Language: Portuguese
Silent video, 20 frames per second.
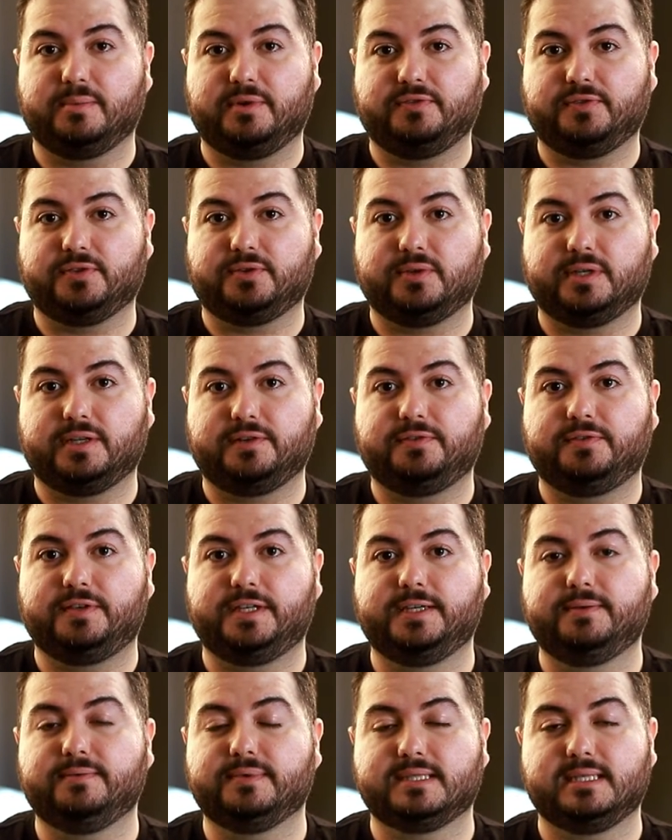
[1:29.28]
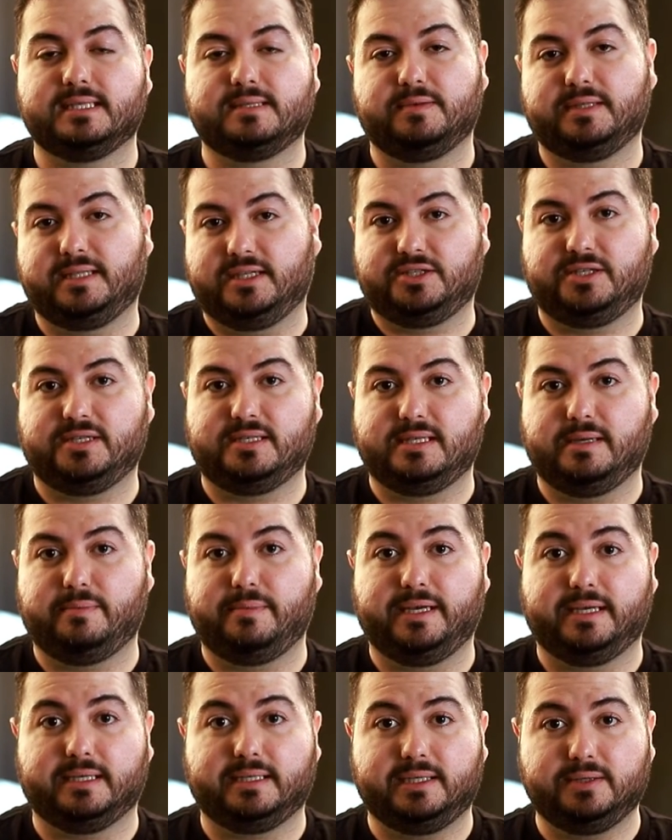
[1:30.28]
sobre fotografia. Vocês me deixem
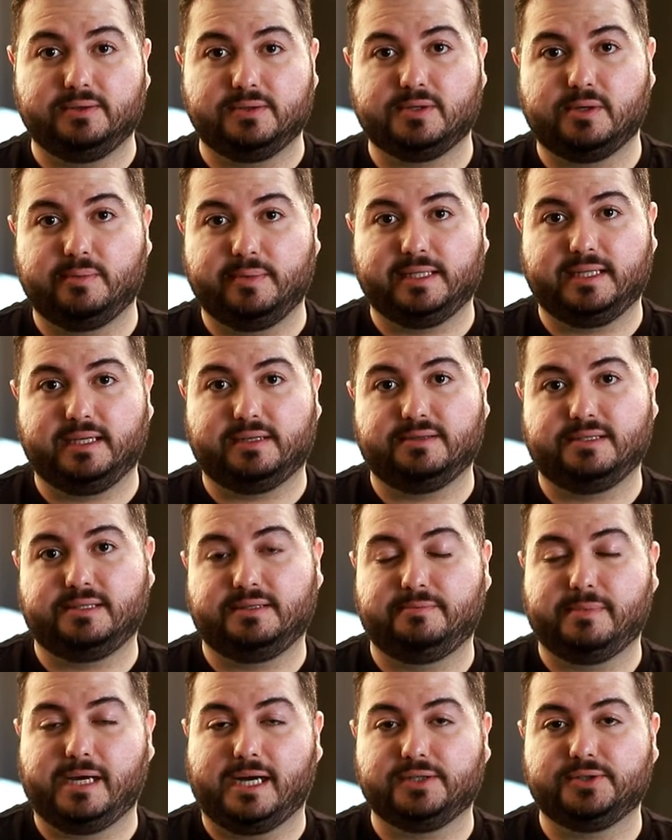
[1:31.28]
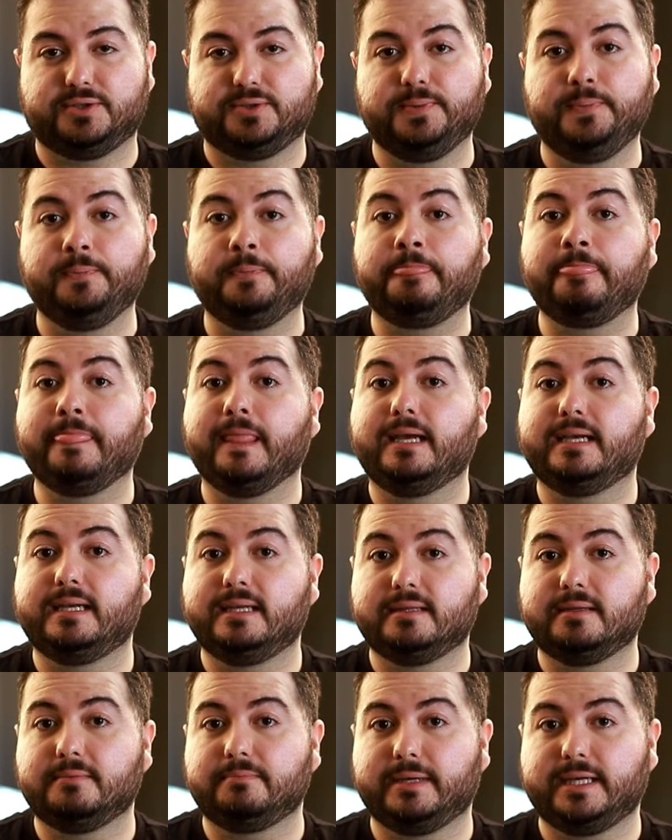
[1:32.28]
saber aqui nos comentários embaixo.
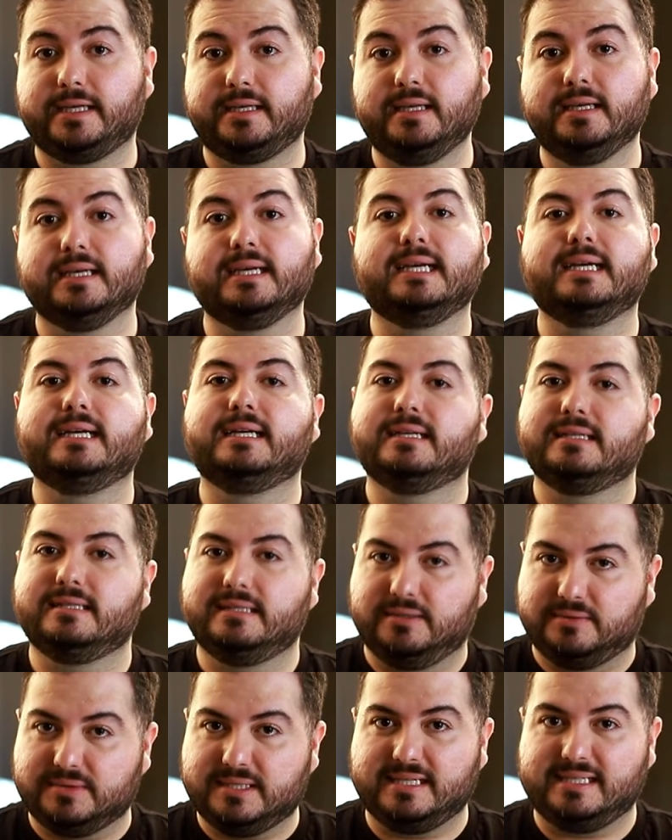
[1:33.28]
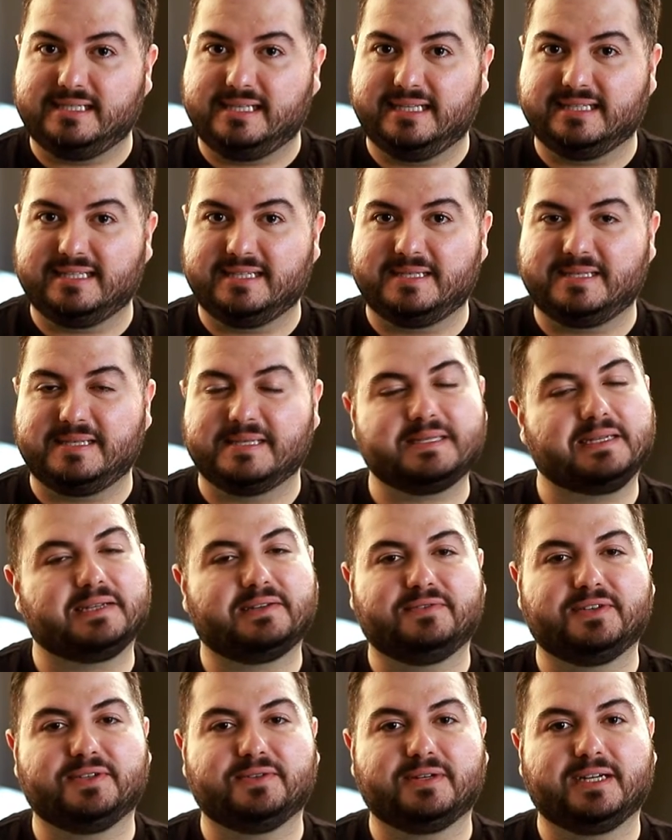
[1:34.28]
E também não se esqueça de se
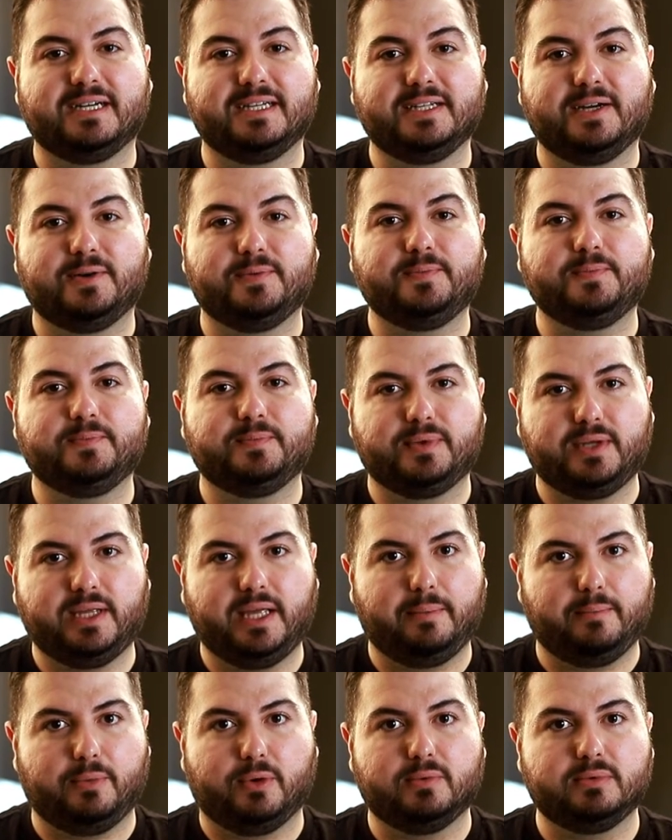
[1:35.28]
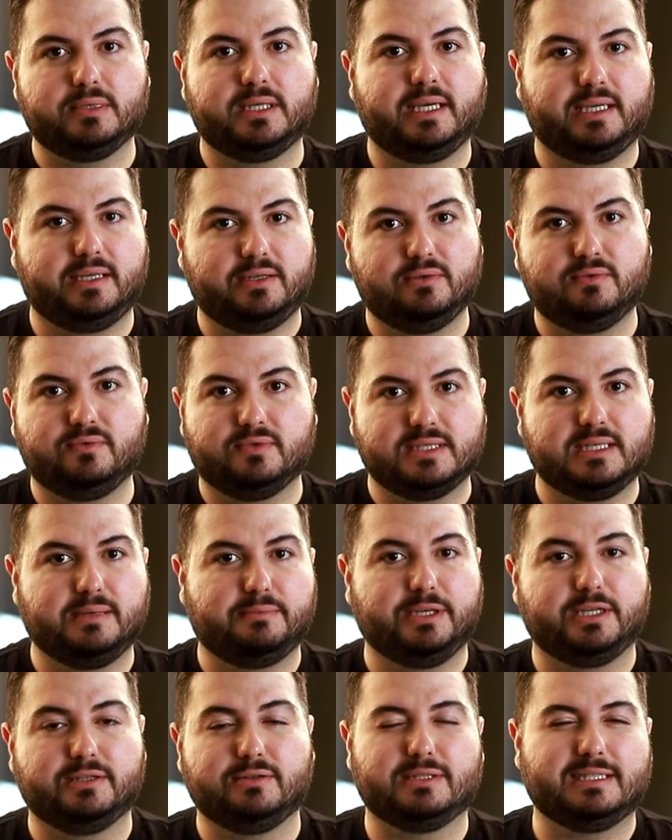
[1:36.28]
inscrever no canal, porque é bom que aí eu vou
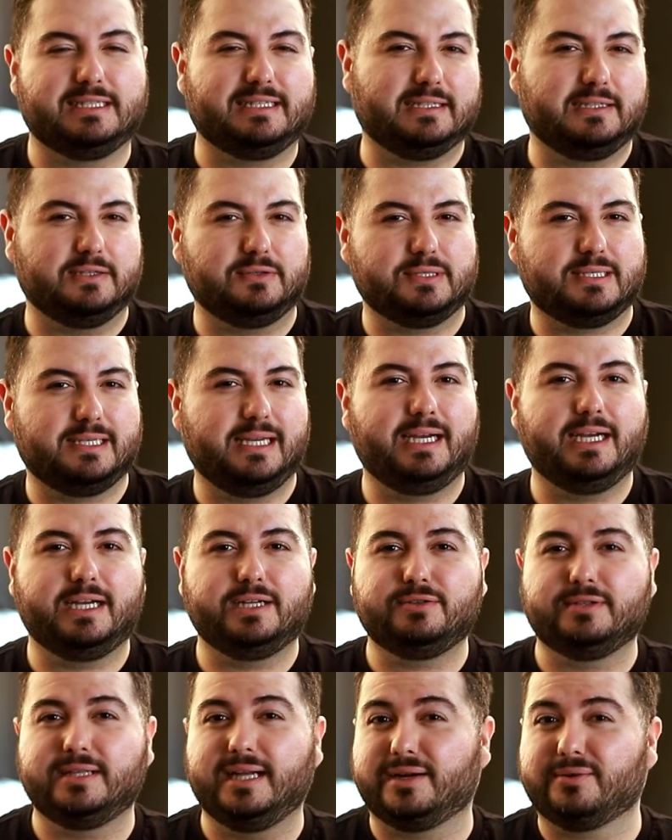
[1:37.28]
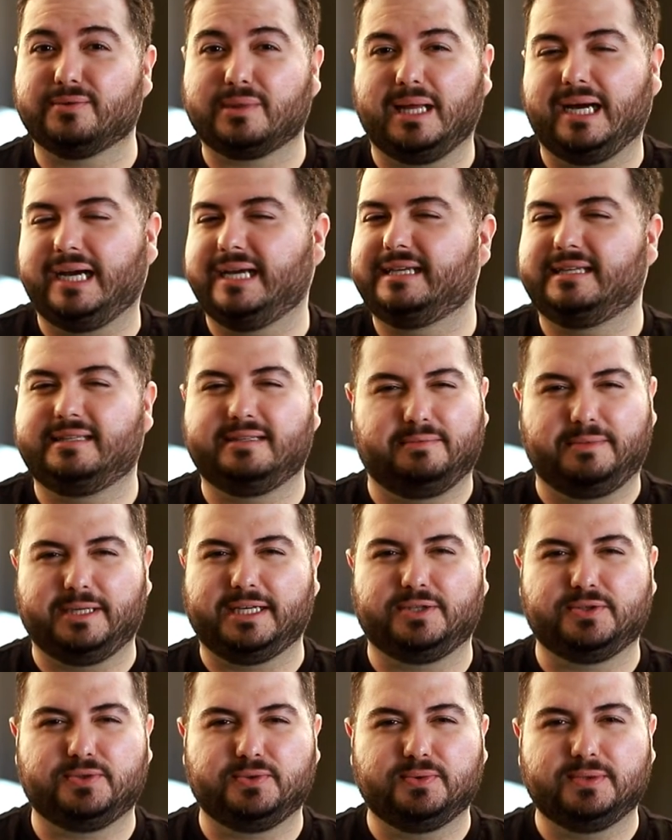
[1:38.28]
saber não se está dando certo, dar um like
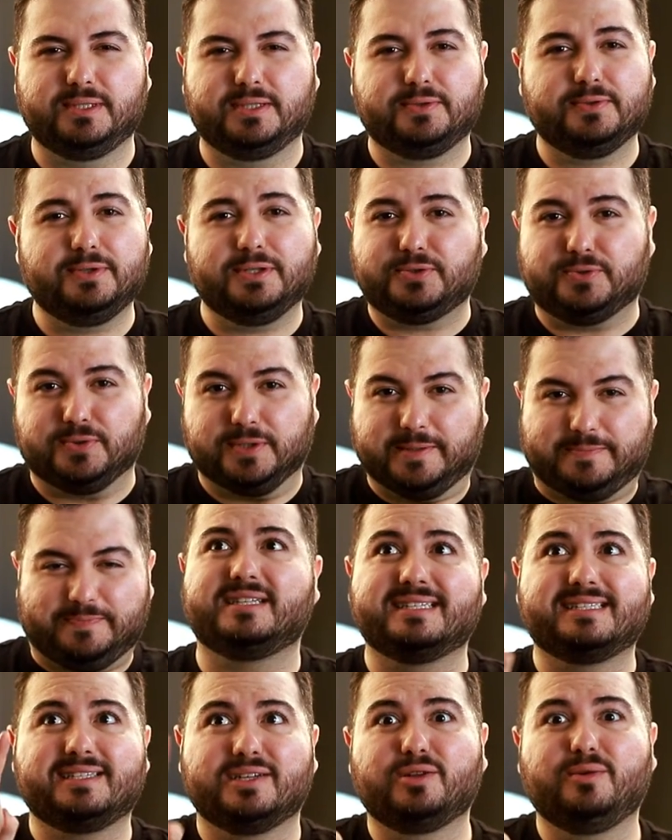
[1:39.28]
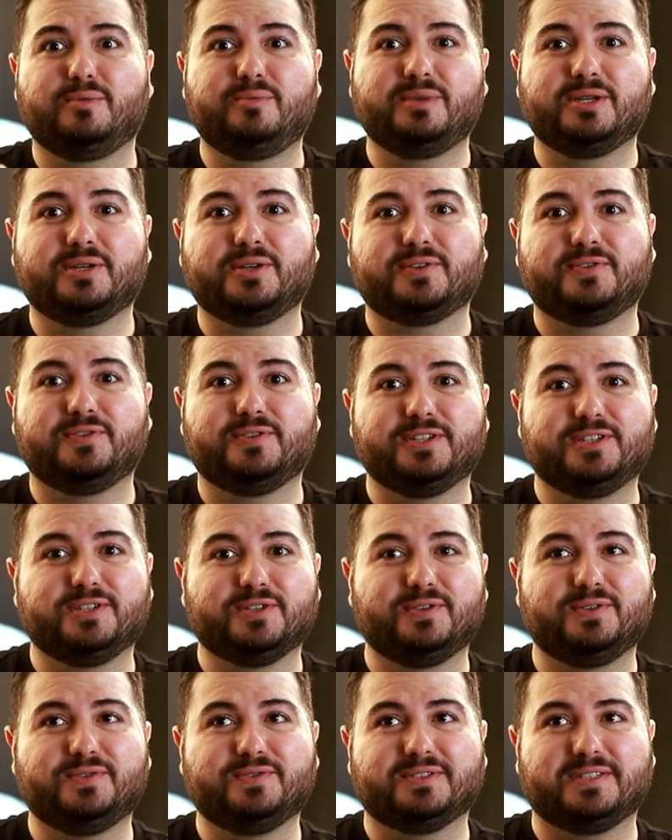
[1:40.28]
também ajuda, tudo ajuda. Estou testando um microfone
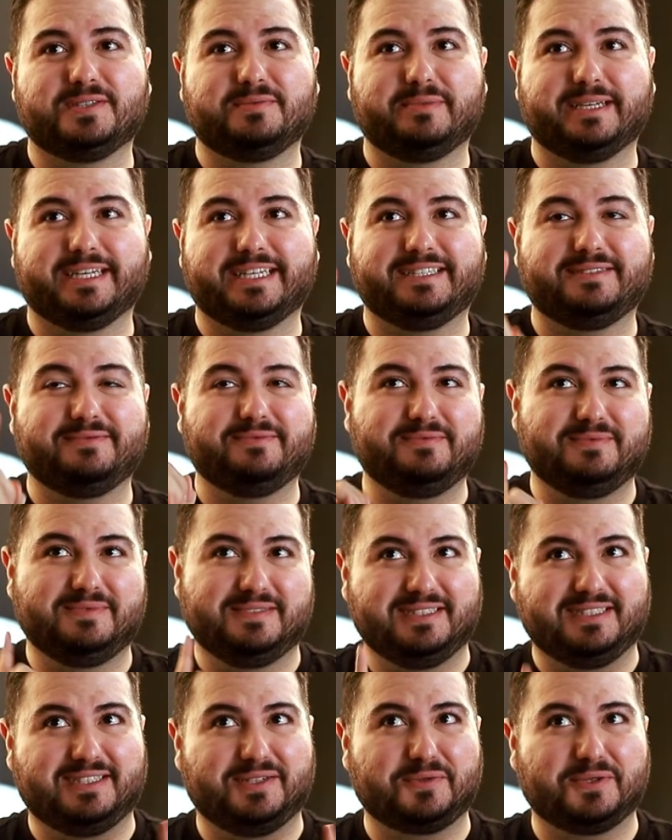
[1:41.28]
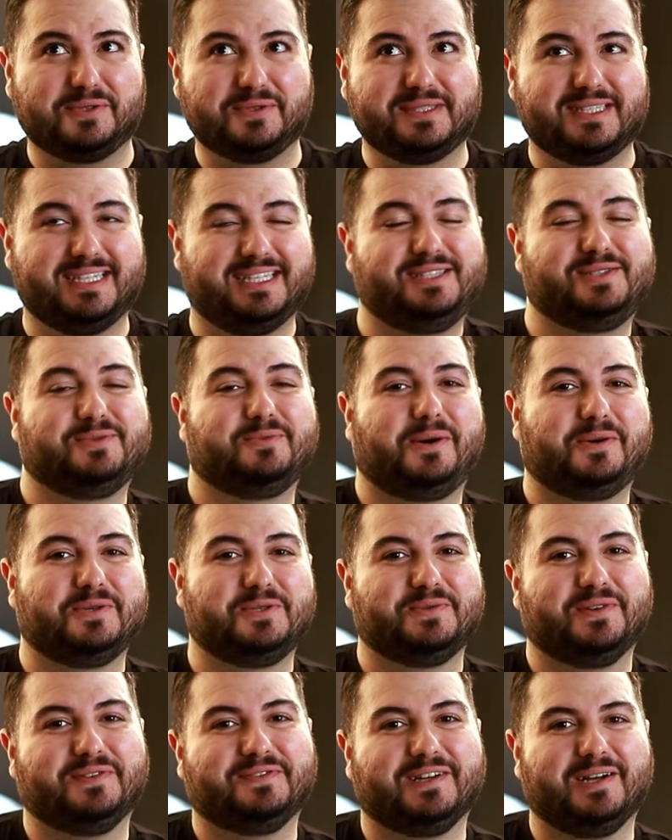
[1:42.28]
novo também, então eu não sei se o
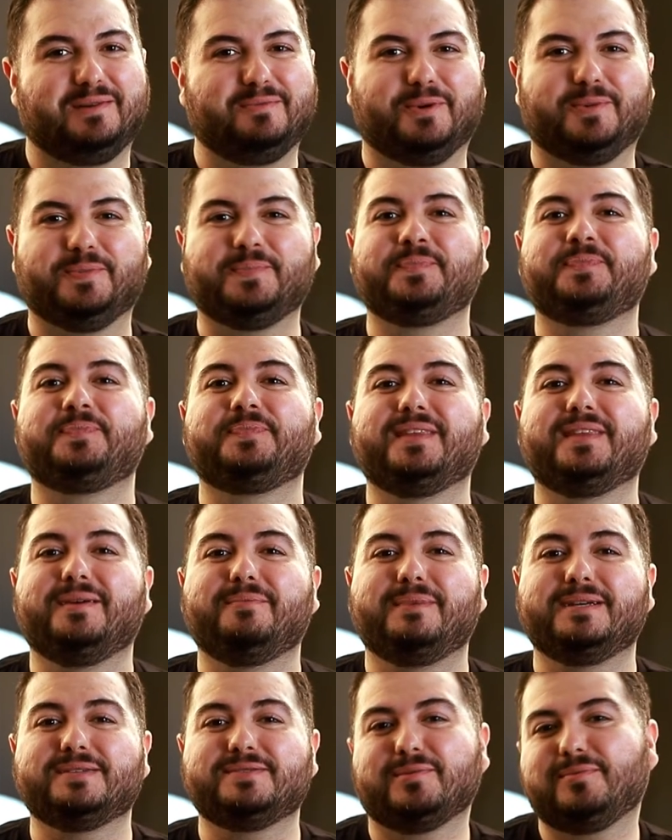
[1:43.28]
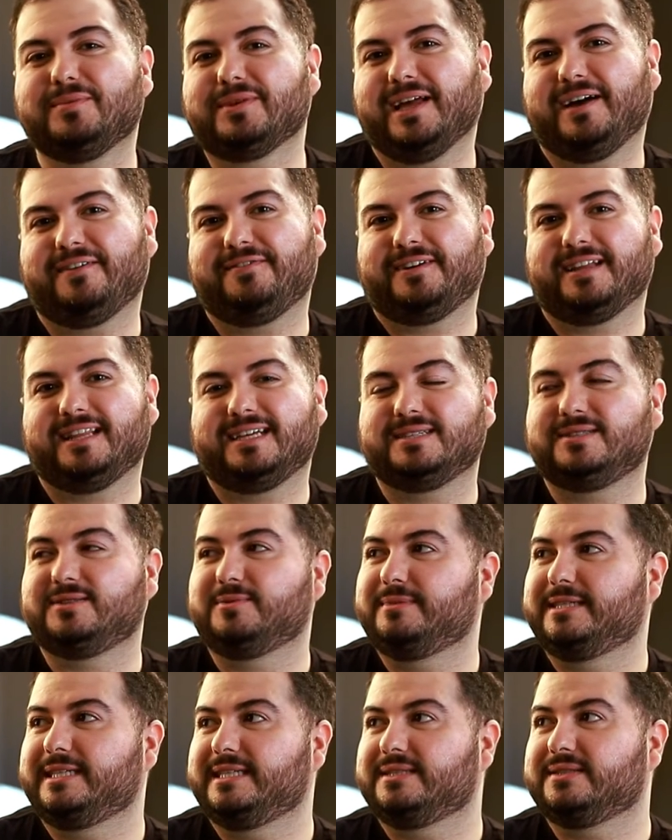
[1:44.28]
áudio vai ficar bom. Mas vamos lá falar
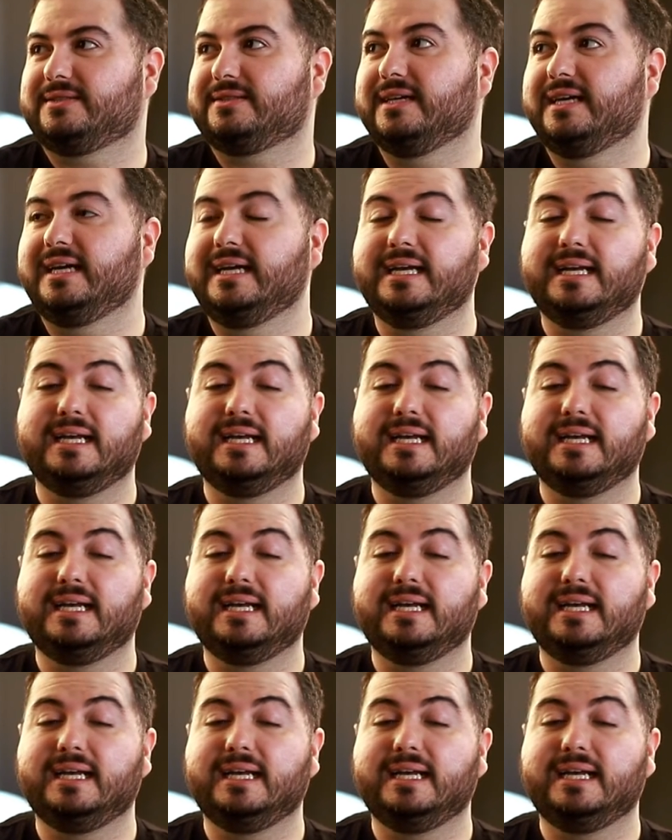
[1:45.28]
sobre isso.